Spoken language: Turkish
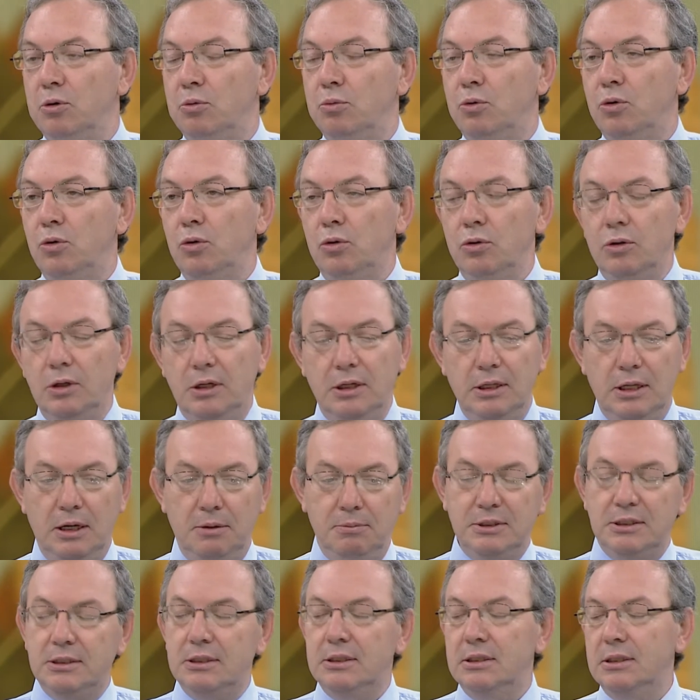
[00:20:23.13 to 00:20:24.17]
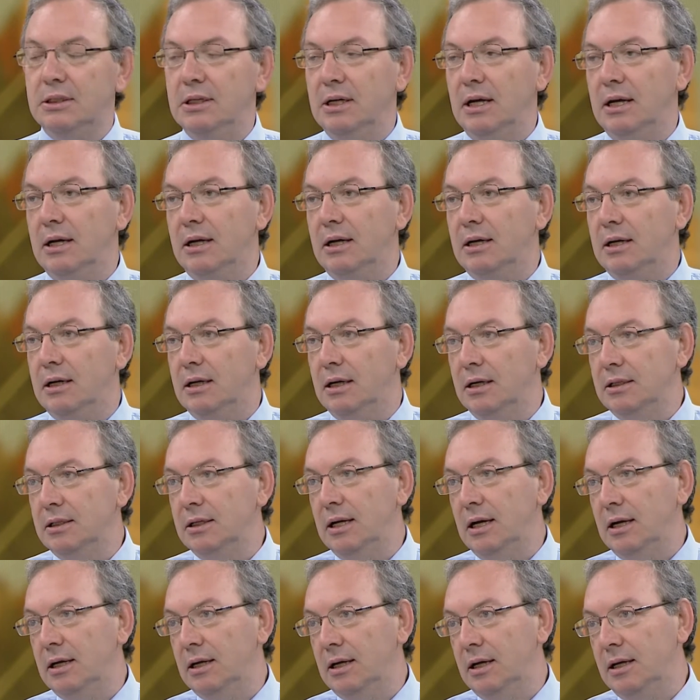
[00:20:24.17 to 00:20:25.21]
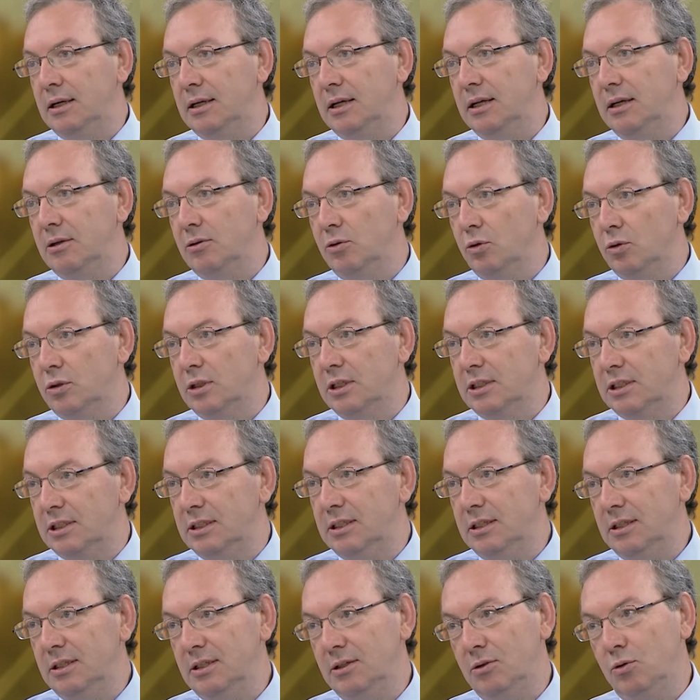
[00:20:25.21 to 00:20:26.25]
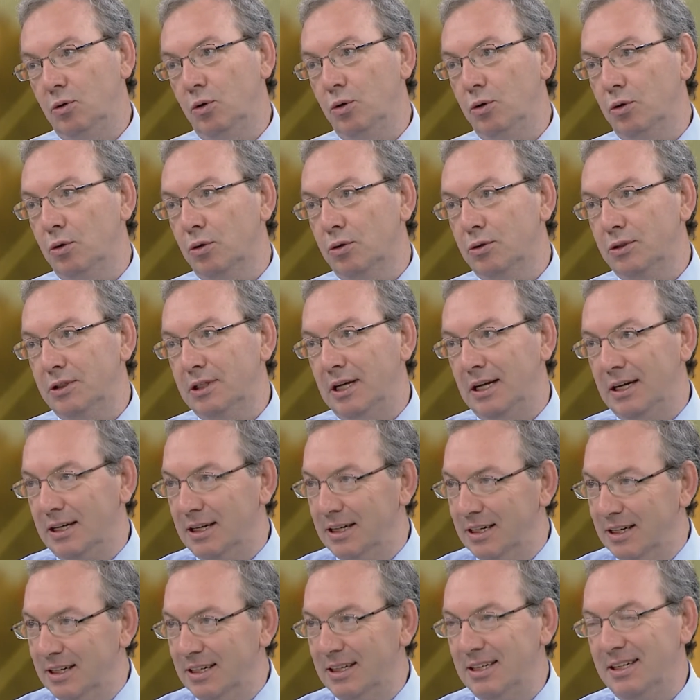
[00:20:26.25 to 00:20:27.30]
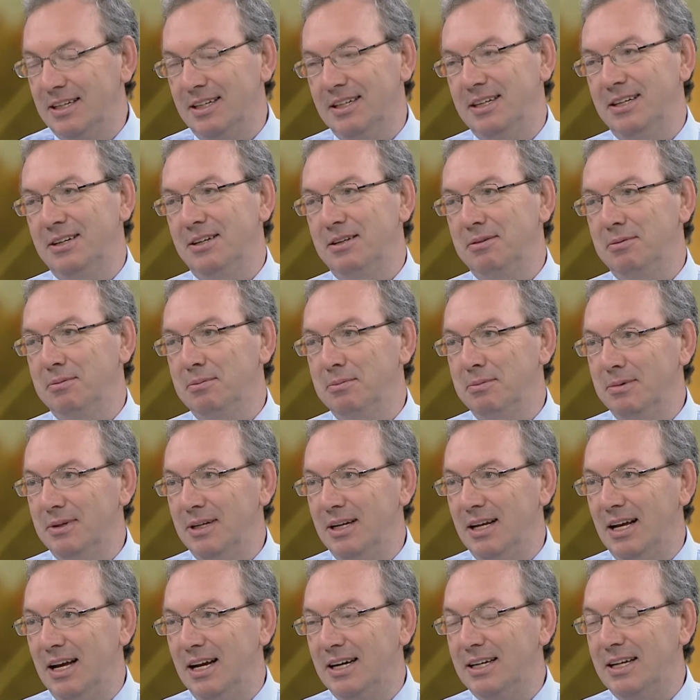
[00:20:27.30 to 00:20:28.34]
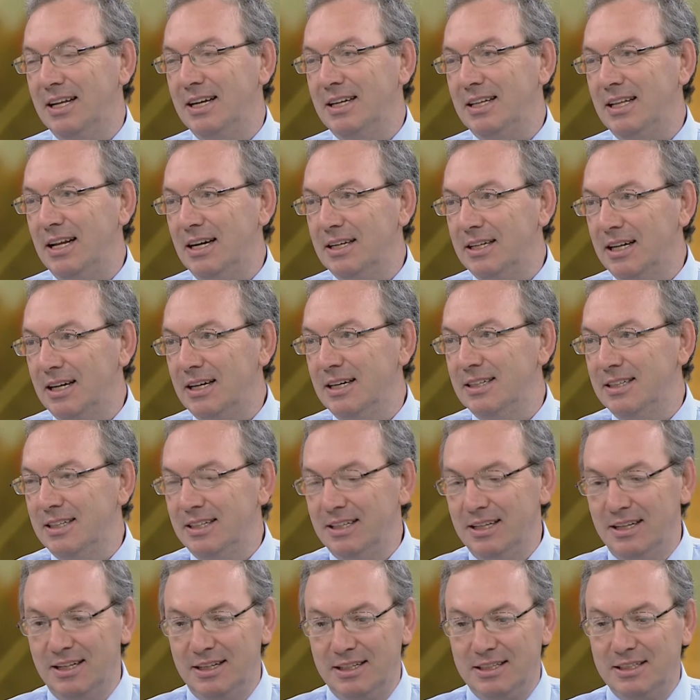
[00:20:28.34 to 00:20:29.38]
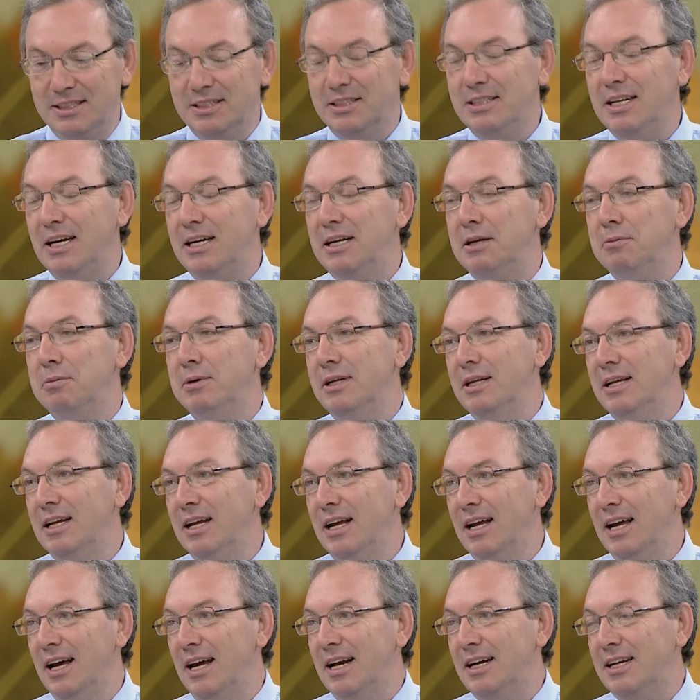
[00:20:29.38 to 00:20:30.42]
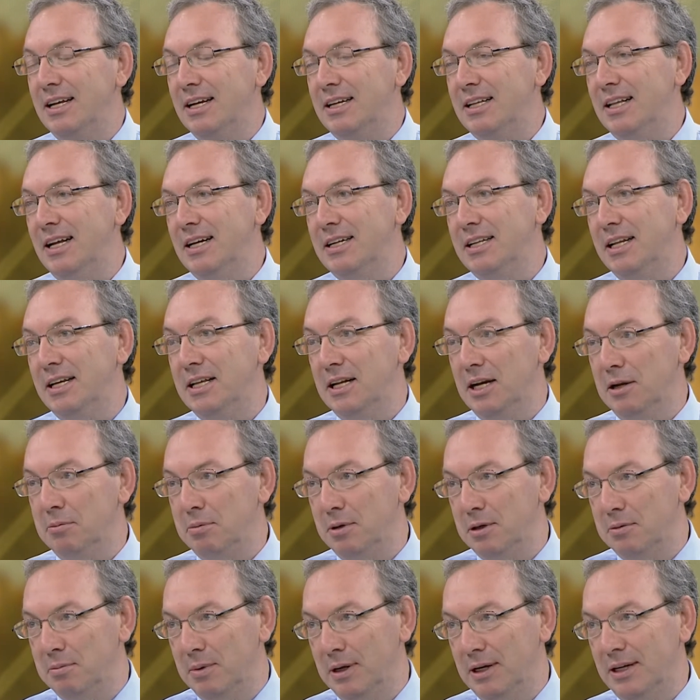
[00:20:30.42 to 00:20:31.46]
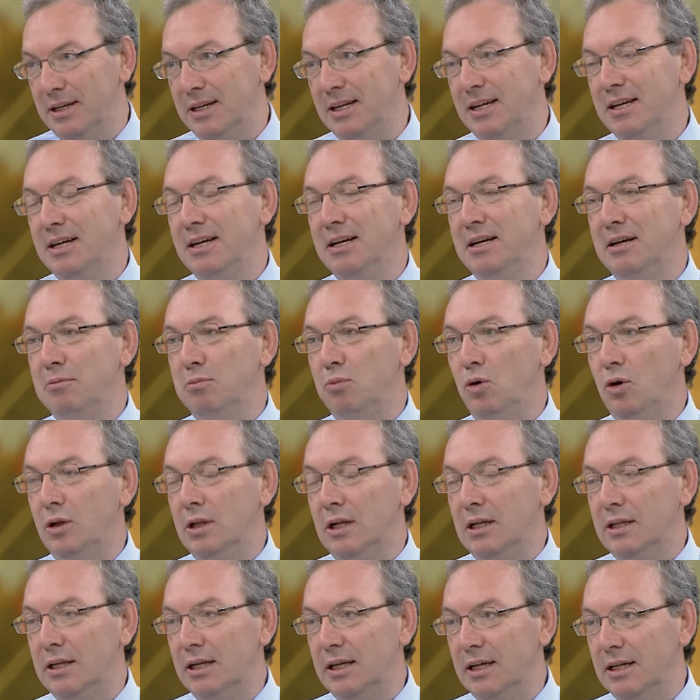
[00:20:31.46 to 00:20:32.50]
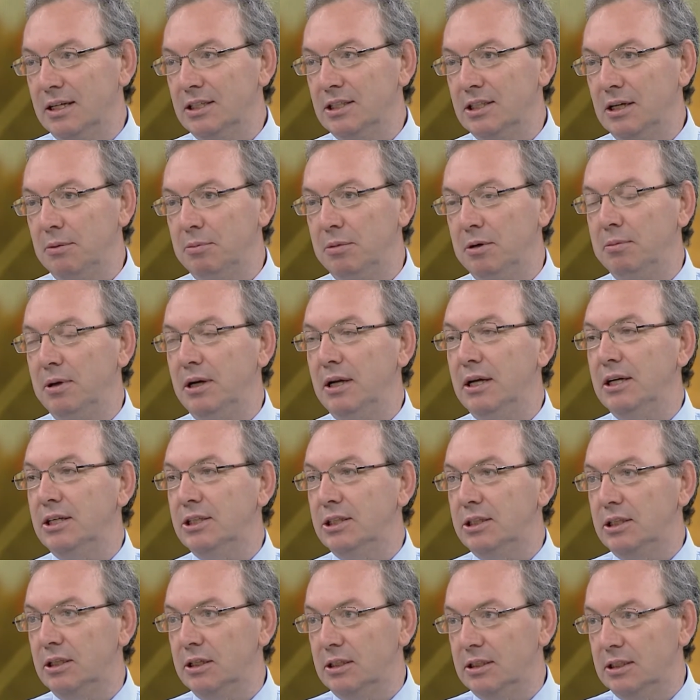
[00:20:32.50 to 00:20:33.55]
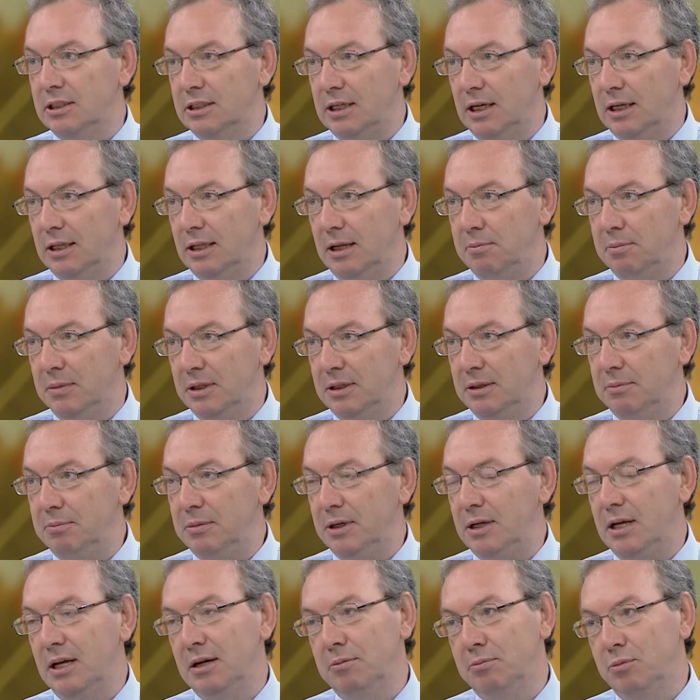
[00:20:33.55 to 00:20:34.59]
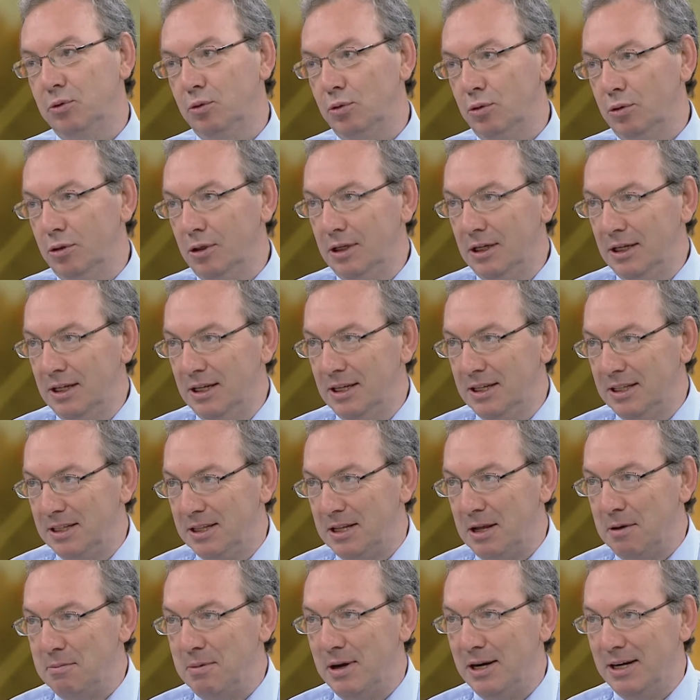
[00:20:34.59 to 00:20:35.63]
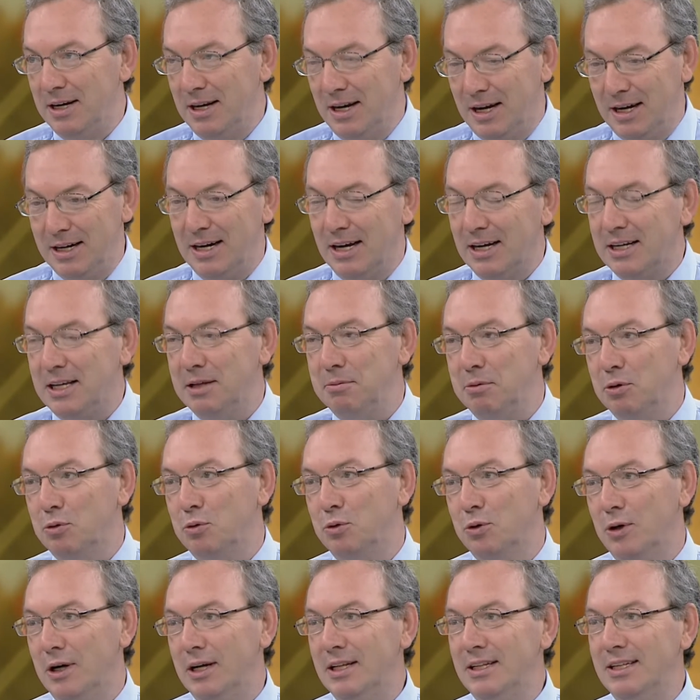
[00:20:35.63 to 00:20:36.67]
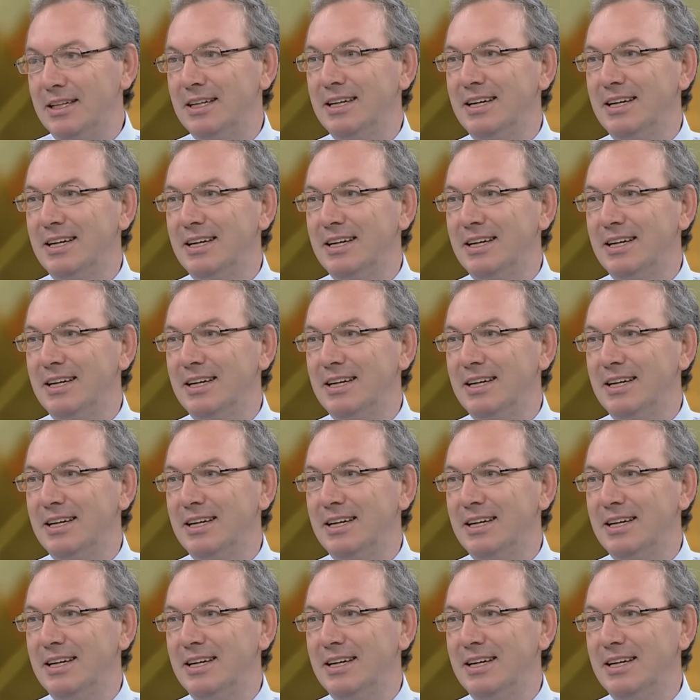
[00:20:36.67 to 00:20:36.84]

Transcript: mümkün olduğu kadar biz e, kadına erkek kotasını koyuyoruz. Yani hmm. erkekler de e, kızlar gibi erkekler de girebilmeli. Aha, aha. Bu alanda yarışabilmeli, eşitlik sağlanmalı. Bir kere bu temel ahlaki bir kural.